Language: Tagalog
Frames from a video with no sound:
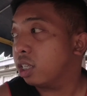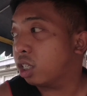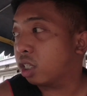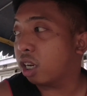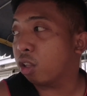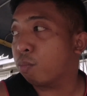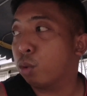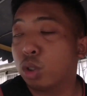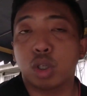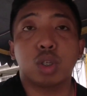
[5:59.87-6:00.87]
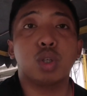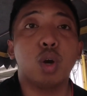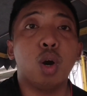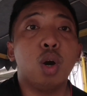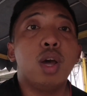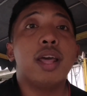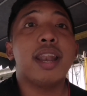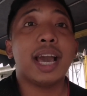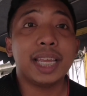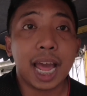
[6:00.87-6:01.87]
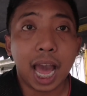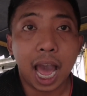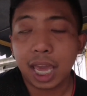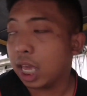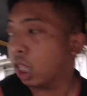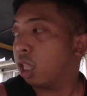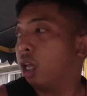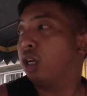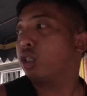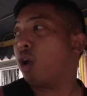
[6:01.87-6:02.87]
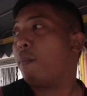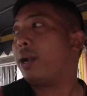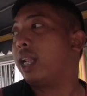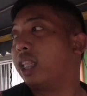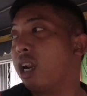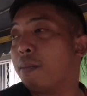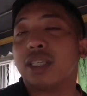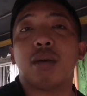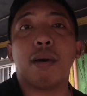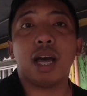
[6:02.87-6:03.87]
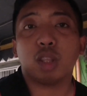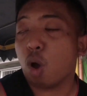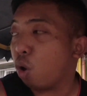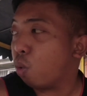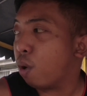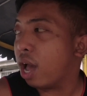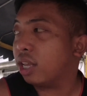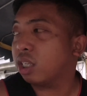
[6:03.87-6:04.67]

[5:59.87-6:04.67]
street foods nyo na kinakain. So, pagdating naman sa mga tokwa,